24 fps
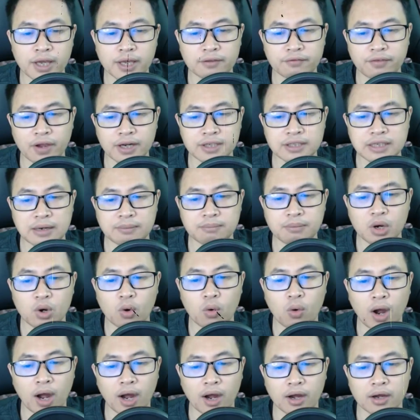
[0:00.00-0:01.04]
vẽ trên bức
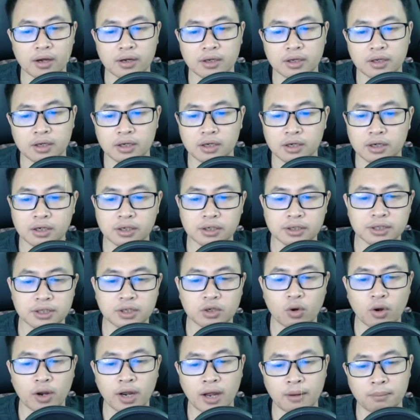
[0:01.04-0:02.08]
họa Hơi
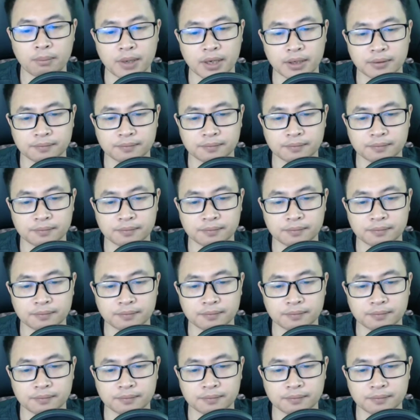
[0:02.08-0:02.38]
có khác biệt